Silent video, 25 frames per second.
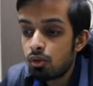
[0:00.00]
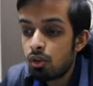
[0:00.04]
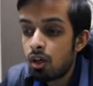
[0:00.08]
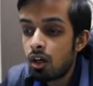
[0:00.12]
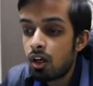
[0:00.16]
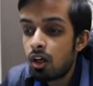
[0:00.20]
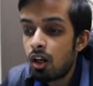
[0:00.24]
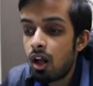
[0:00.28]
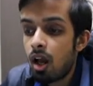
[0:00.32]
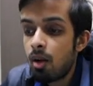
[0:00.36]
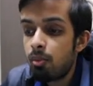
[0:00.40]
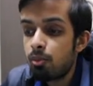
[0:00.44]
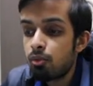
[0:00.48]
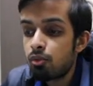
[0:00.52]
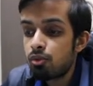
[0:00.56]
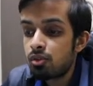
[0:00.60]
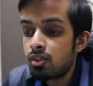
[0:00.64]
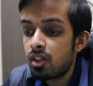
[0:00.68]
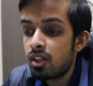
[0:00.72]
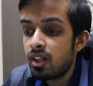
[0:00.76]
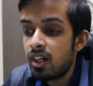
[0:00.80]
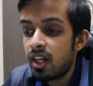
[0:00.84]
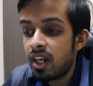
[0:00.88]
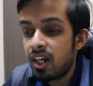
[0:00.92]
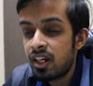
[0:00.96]
अगर आप
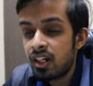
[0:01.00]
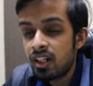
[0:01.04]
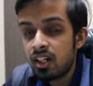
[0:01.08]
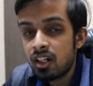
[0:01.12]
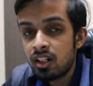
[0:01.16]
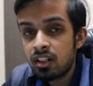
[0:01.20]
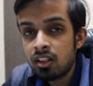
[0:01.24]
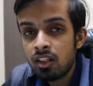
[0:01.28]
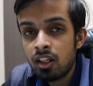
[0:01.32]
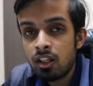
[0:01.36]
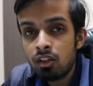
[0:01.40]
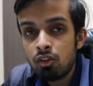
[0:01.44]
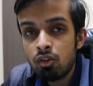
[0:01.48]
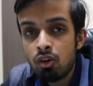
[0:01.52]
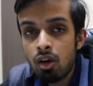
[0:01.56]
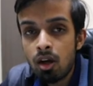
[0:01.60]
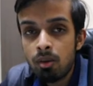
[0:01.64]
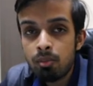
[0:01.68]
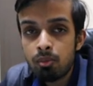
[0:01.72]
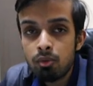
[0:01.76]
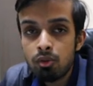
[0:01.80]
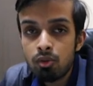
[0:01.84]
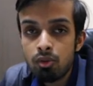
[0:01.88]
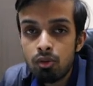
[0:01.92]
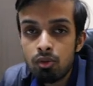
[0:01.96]
उससे लेट करते हैं तो
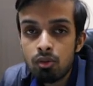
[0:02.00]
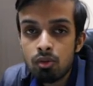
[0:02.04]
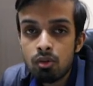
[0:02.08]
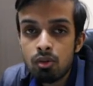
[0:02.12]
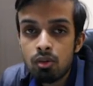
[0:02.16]
आपको